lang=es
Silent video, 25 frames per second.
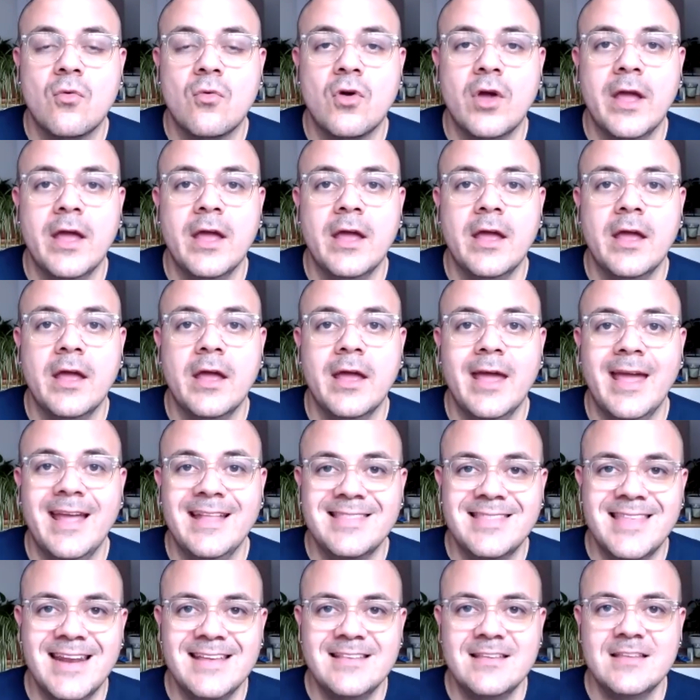eh,
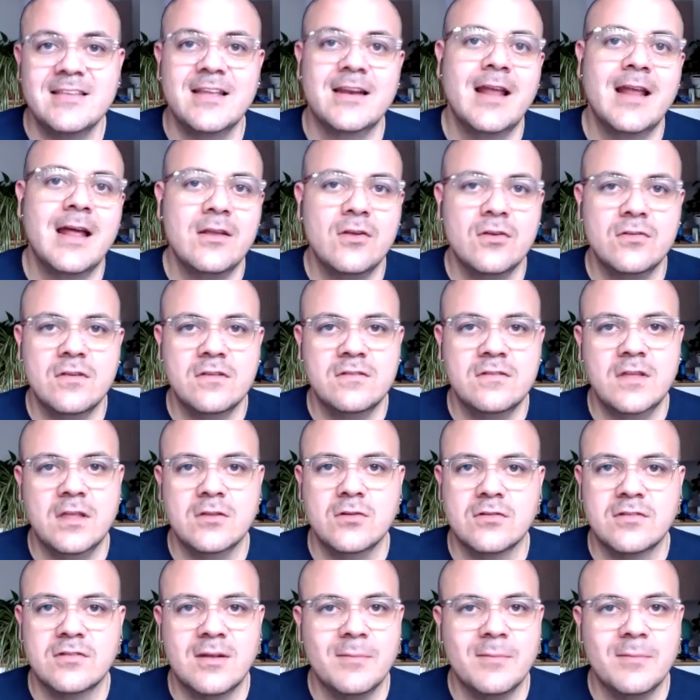en tres escenarios distintos.